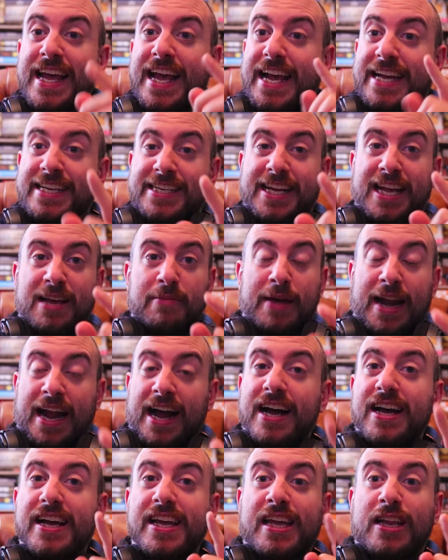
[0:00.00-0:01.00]
e si
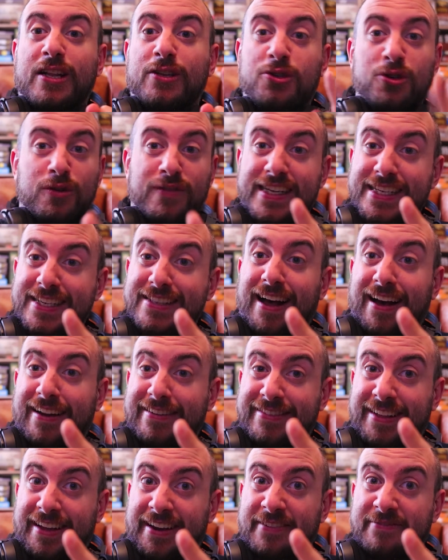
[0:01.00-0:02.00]
chiamerà il Giova
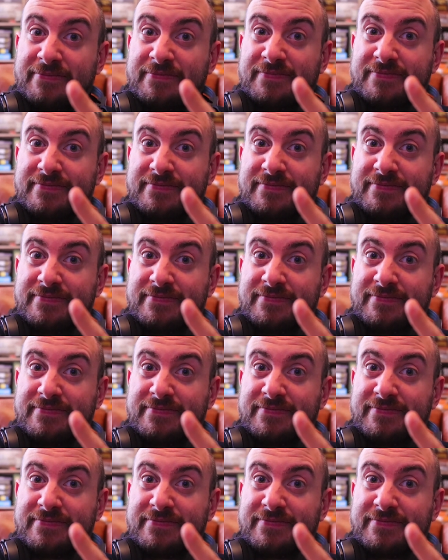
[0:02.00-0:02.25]
Starter.